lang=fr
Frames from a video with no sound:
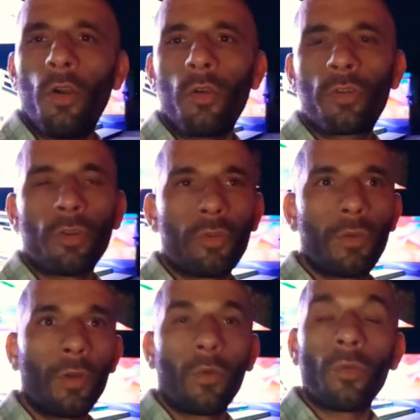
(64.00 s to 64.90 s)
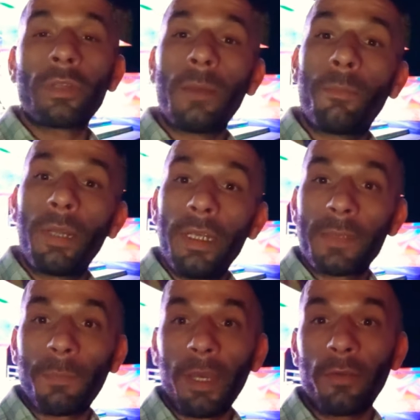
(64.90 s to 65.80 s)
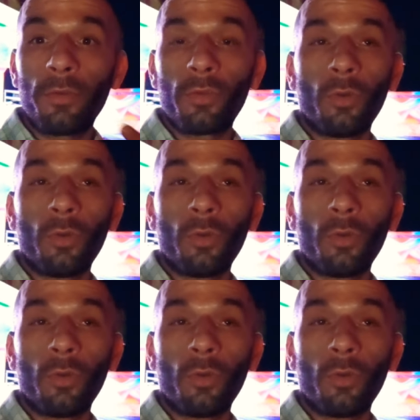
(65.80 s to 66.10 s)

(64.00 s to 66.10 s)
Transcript: Aujourd'hui, on comptabilise près de